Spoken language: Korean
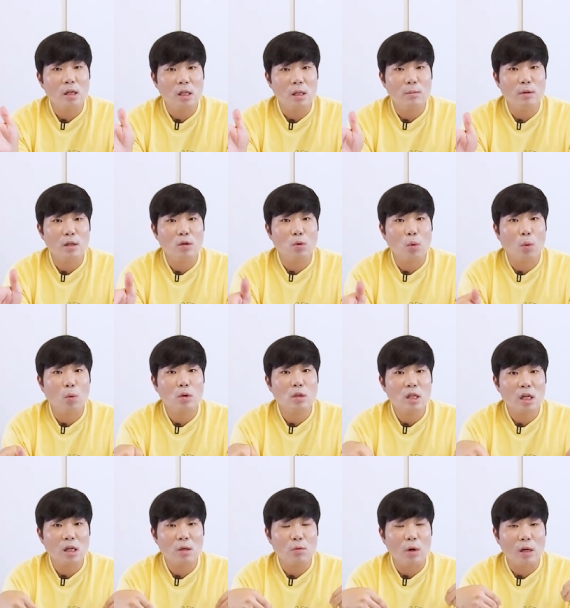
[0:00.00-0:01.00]
이미
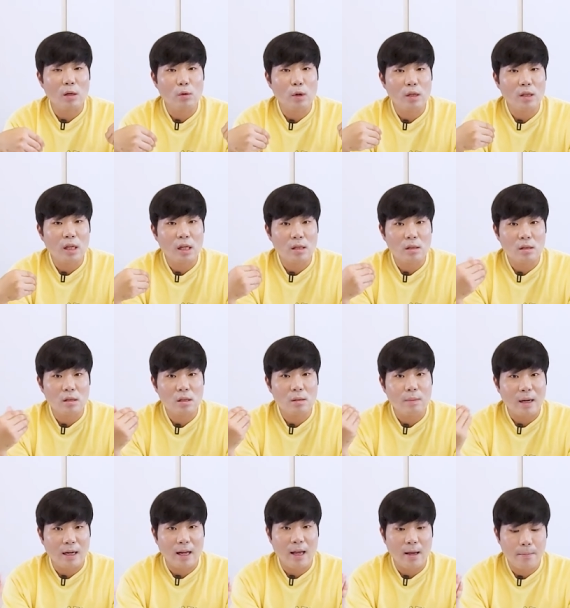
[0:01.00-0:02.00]
동작이 완료했다는
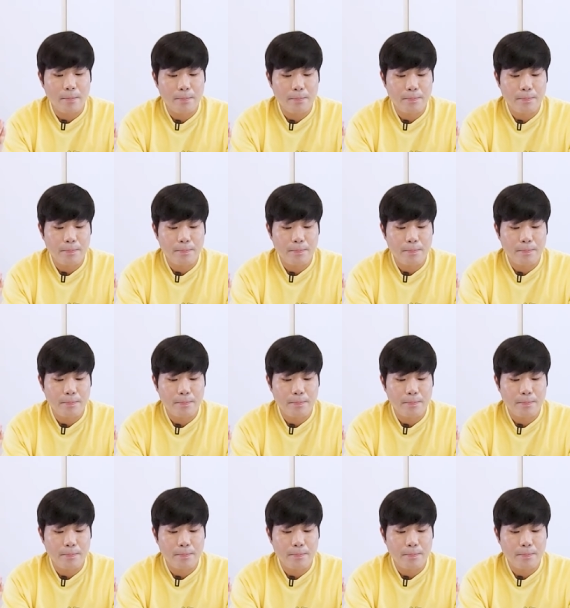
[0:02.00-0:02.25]
것을 말해.